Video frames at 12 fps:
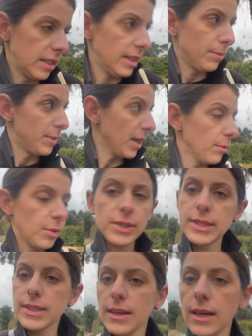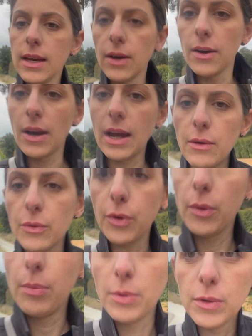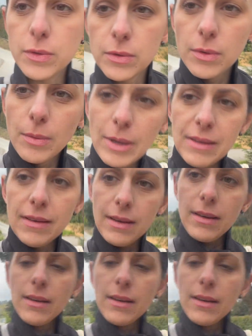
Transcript: J'ai bien bossé euh, à l'entrepôt ce matin